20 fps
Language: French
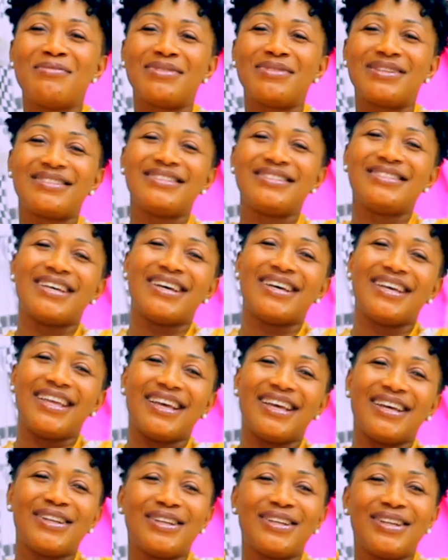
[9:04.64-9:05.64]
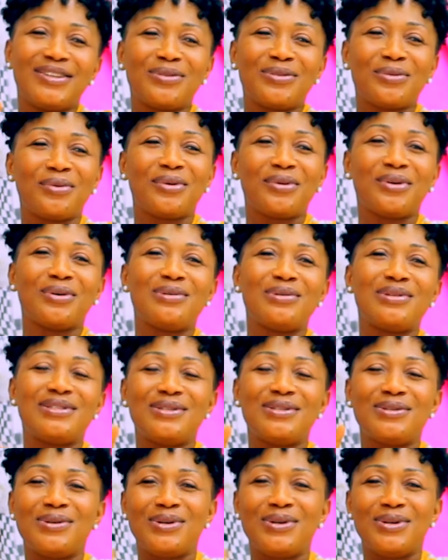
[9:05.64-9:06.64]
Parce qu'il y, a un truc
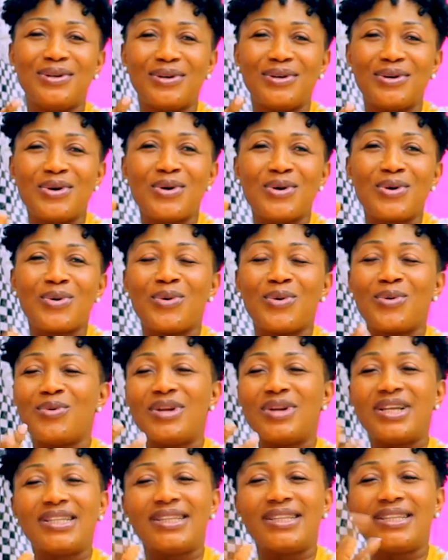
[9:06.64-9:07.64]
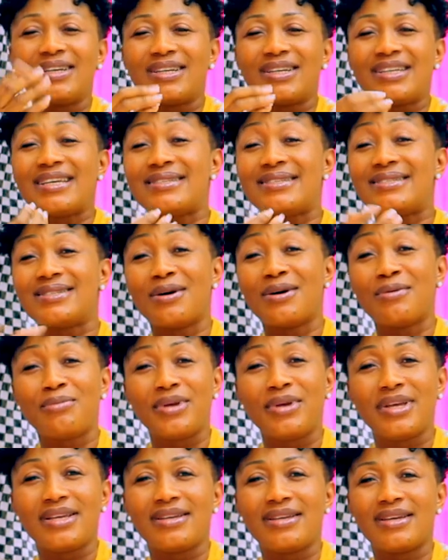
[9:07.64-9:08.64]
aussi congolais dedans qui est
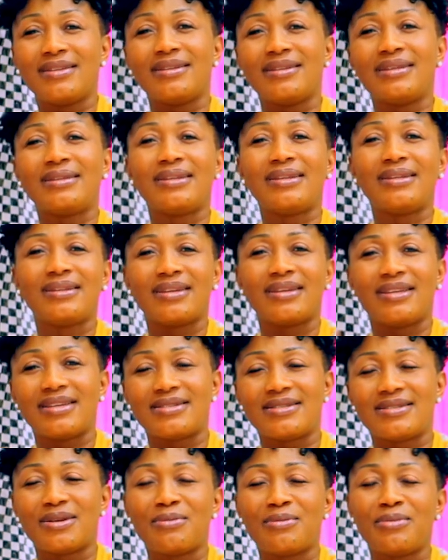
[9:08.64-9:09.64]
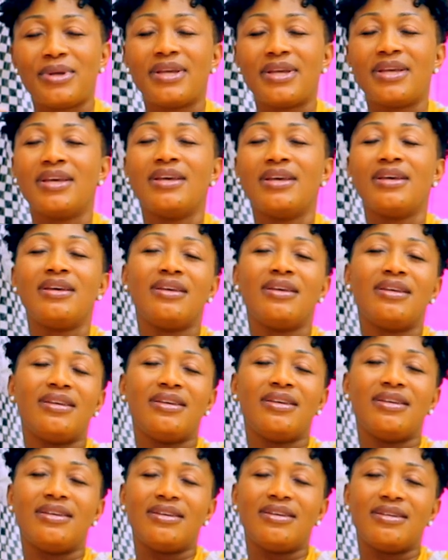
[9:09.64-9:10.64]
Zambé, un des titres qui est Zambé.
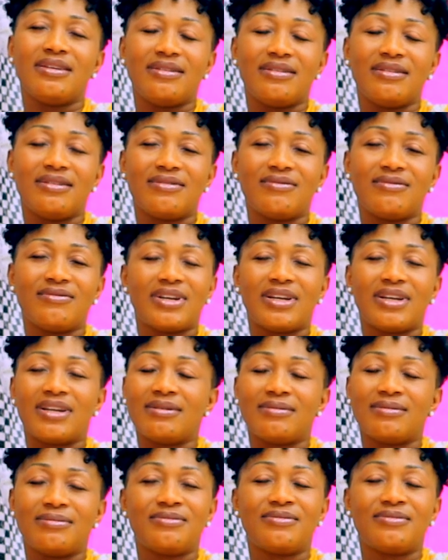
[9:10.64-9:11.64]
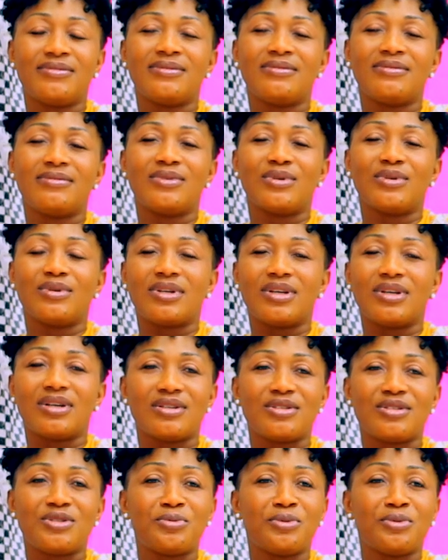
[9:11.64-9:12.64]
Et voilà. Donc,
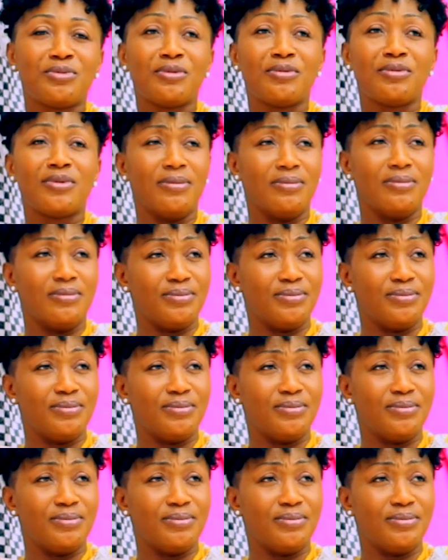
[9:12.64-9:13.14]
euh, je peux même